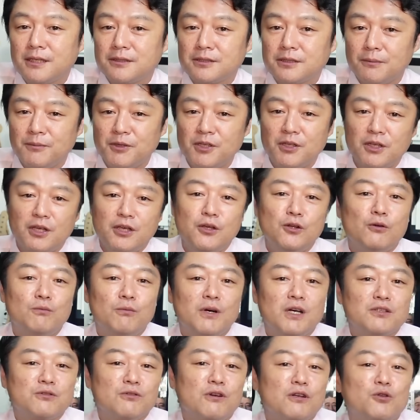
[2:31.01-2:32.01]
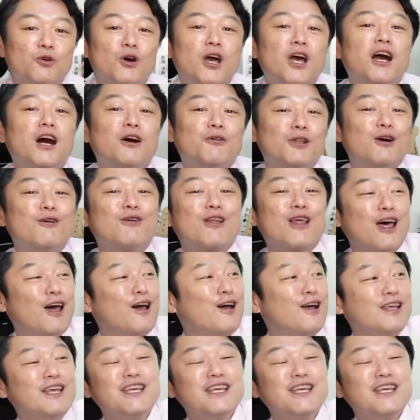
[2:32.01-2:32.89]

出すためにイーロン・マスクがドヤ顔でほら